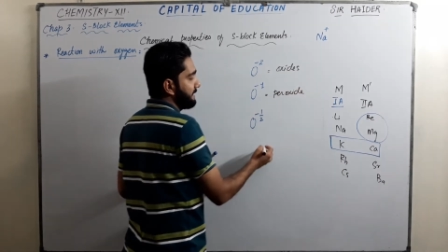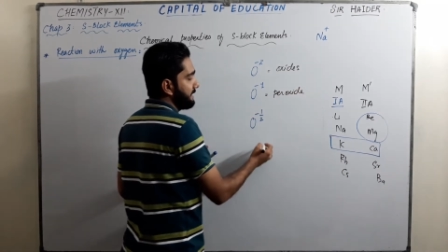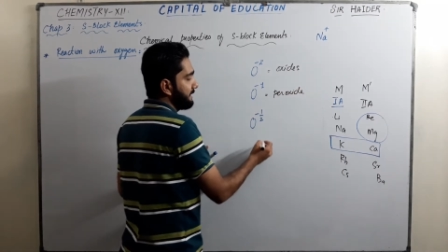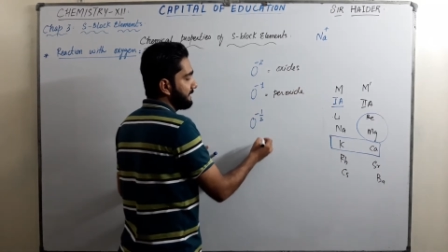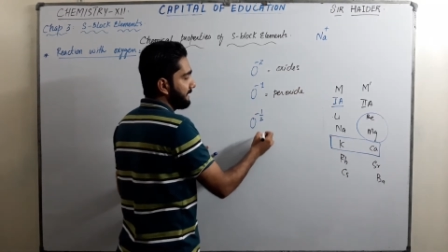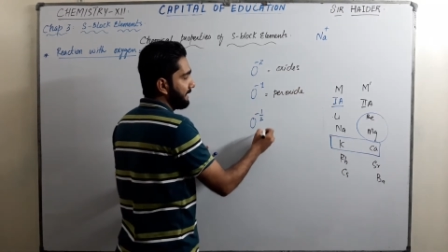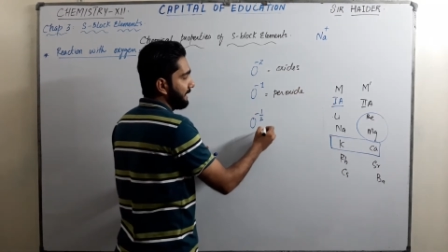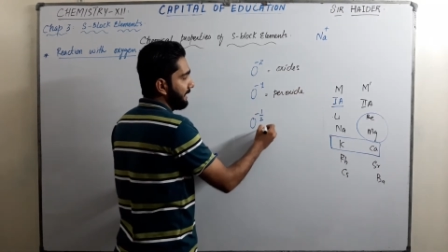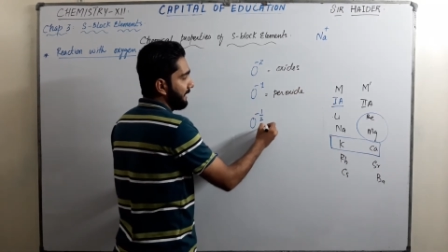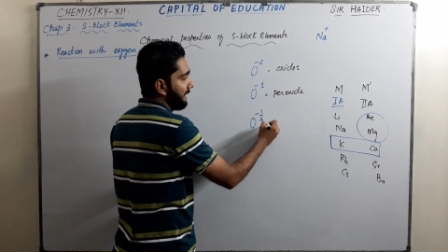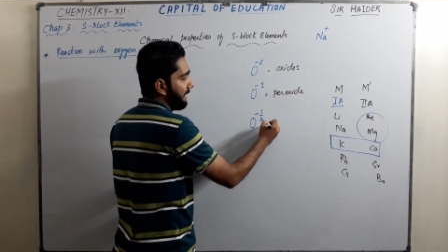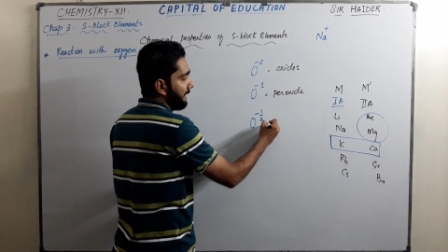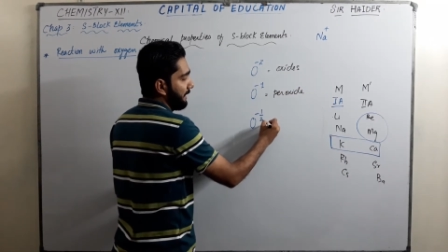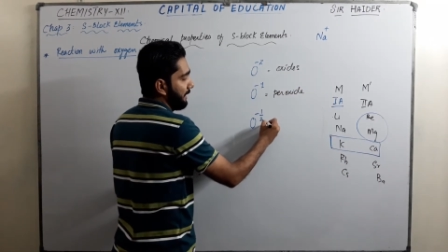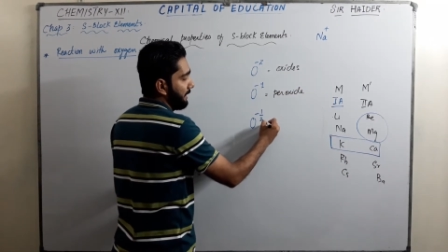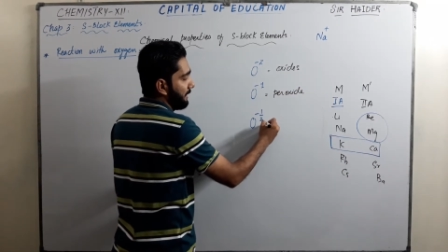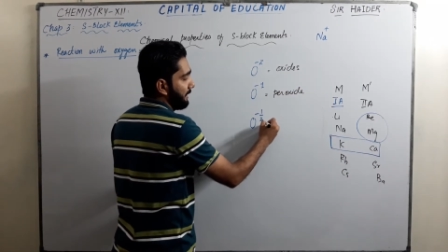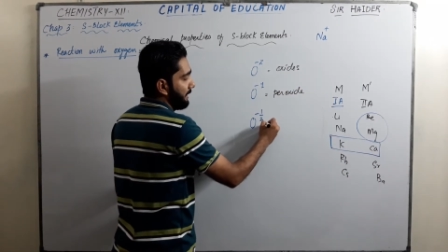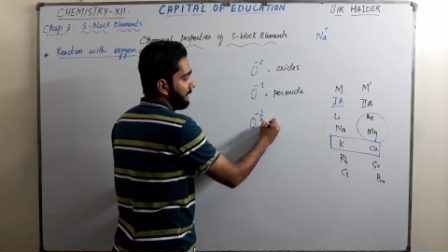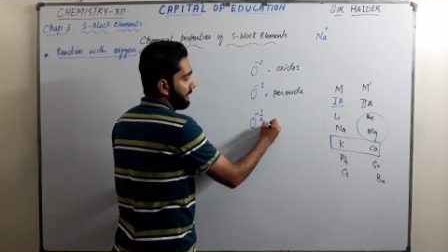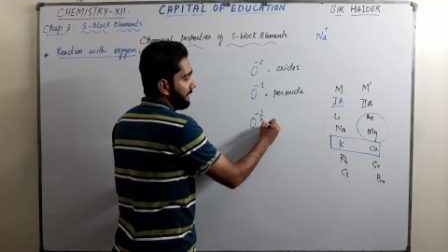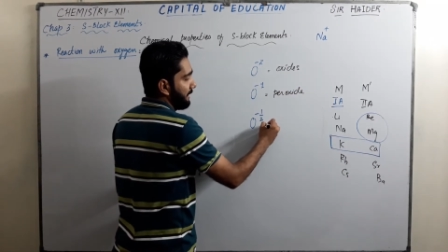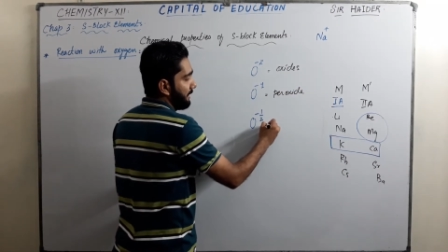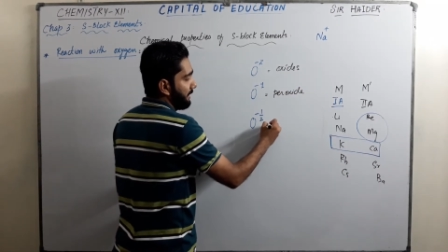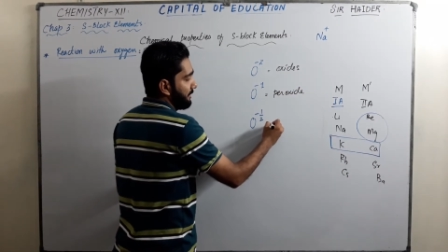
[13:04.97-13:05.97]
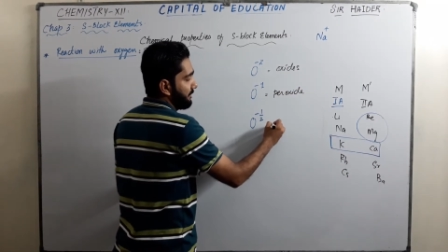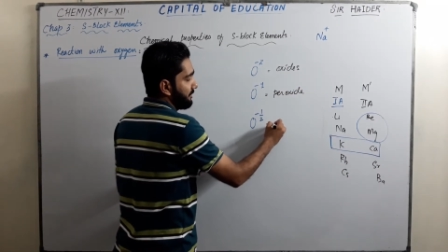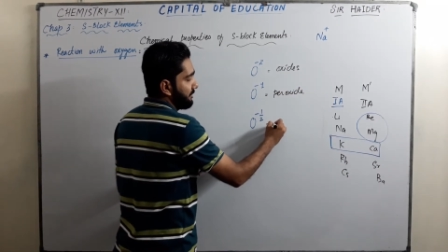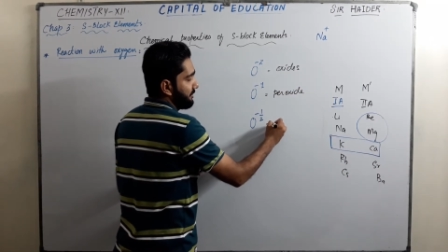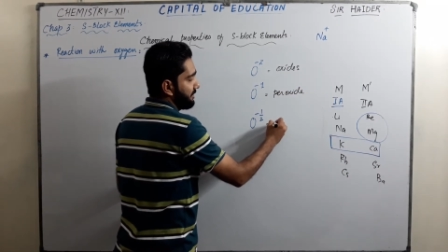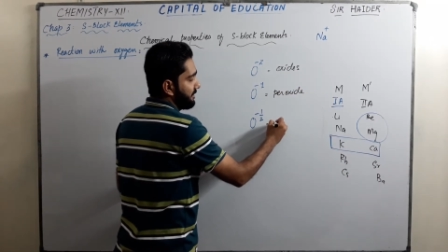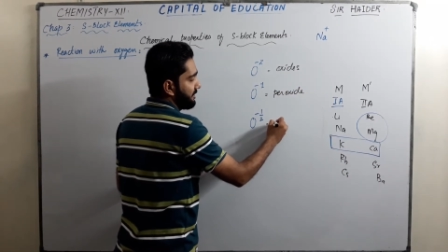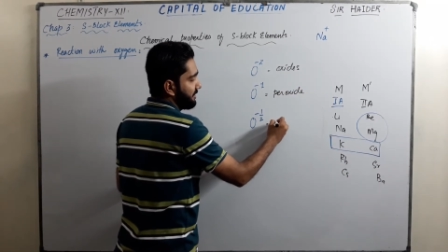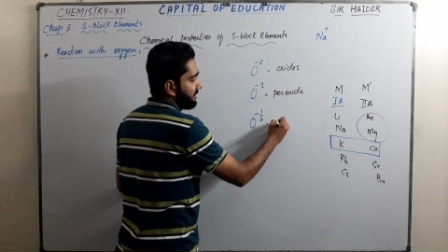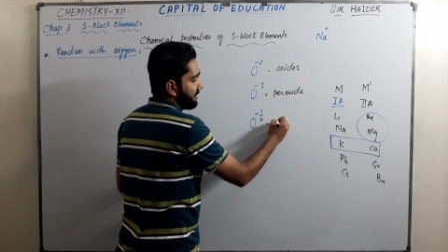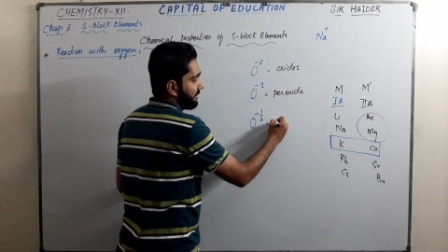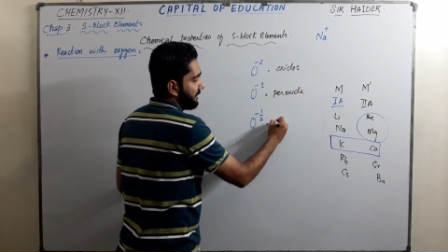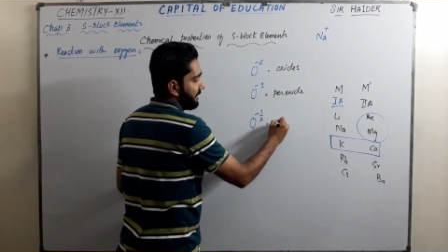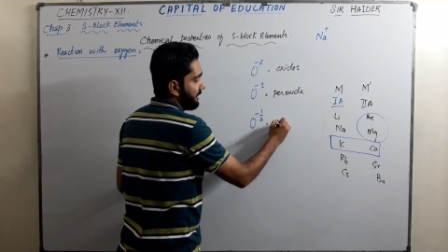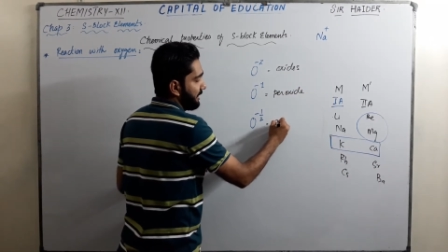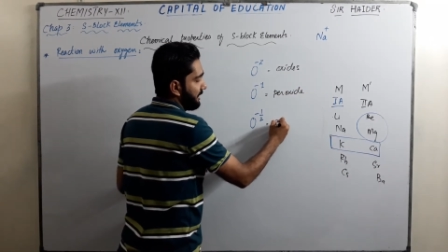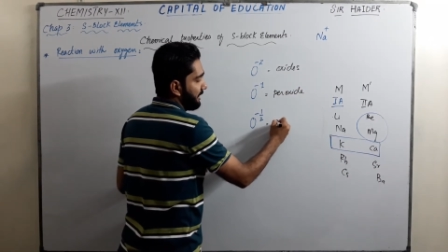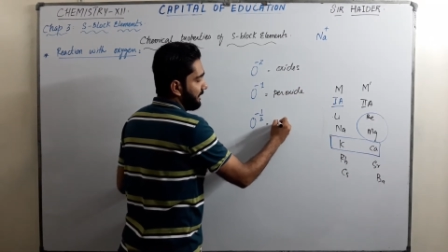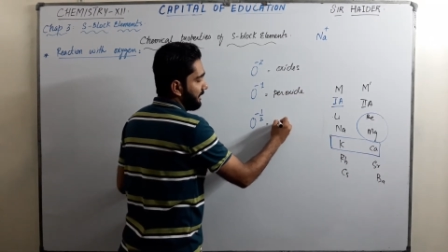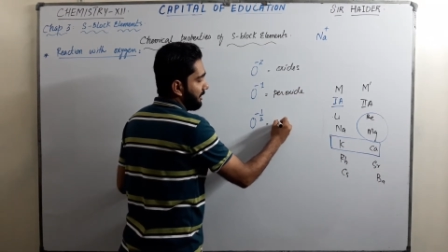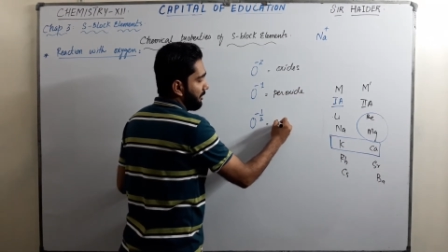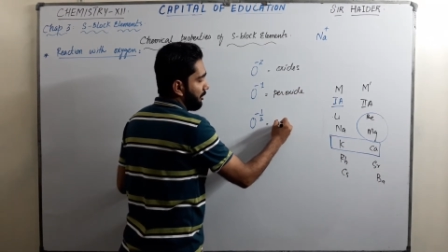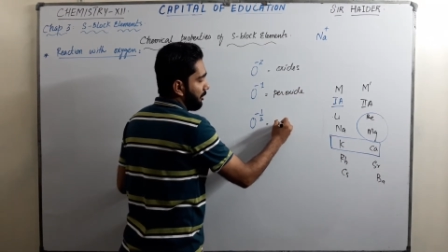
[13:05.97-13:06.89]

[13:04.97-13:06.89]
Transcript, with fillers: इसी तरह जिसकी